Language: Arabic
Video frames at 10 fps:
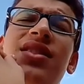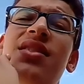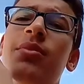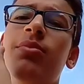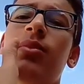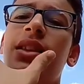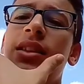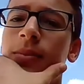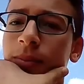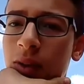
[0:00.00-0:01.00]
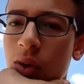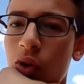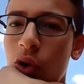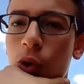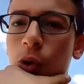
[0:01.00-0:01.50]
عزيز مطماتي
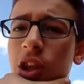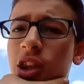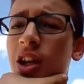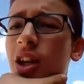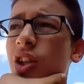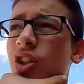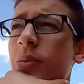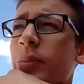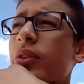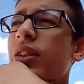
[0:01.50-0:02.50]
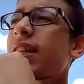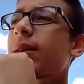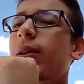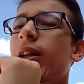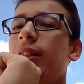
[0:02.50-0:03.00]
خويا هذايا
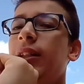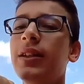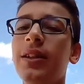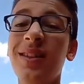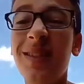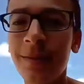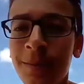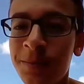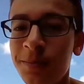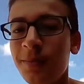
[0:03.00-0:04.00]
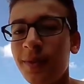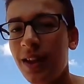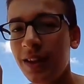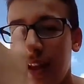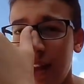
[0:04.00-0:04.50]
شابوريه معناتها
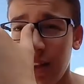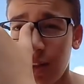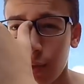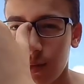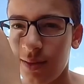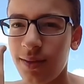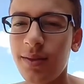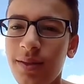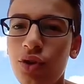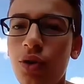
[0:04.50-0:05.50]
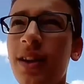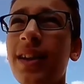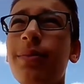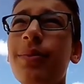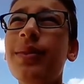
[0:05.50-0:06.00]
أعطاني آه،
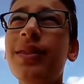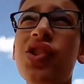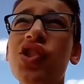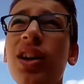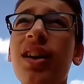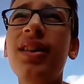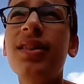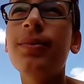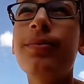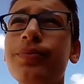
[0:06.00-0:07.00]
شحنة من التشجيعات